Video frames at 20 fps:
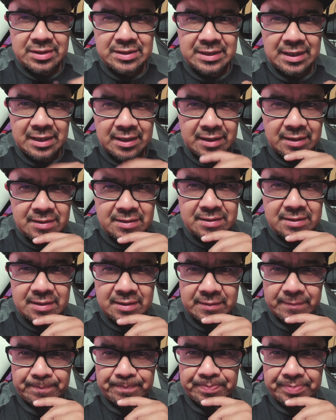de salir a
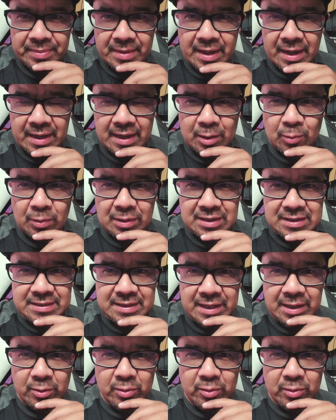este, ecualizar